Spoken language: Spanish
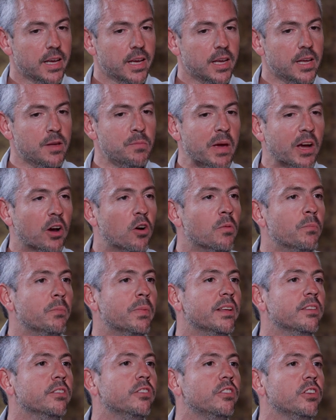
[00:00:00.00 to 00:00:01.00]
me
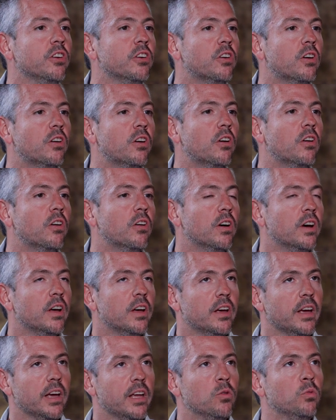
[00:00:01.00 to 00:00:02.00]
convenció
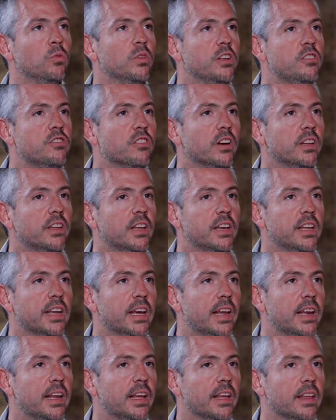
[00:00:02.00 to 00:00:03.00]
en un dicho que
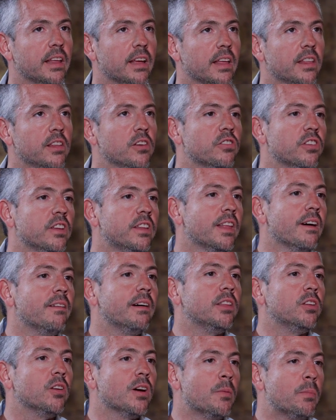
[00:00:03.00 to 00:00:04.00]
tenía él, que, Dios estaba
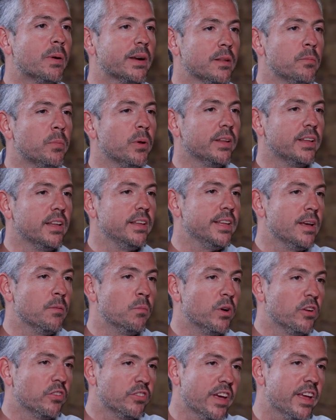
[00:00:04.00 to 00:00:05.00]
en todas partes, pero atendía en
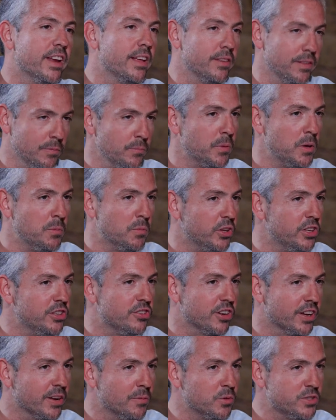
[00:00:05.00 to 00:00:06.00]
Buenos Aires, el mismo
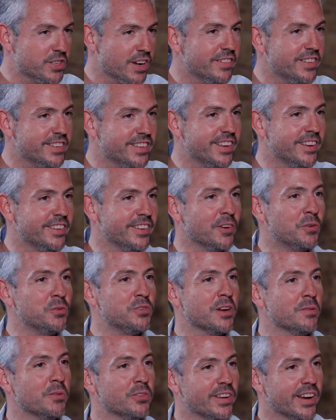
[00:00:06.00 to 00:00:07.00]
dicho que muchas veces
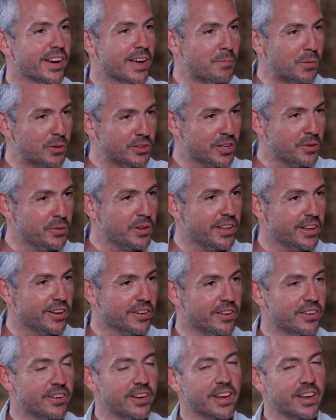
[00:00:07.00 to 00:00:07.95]
escuchamos acá en Montevideo, ¿no?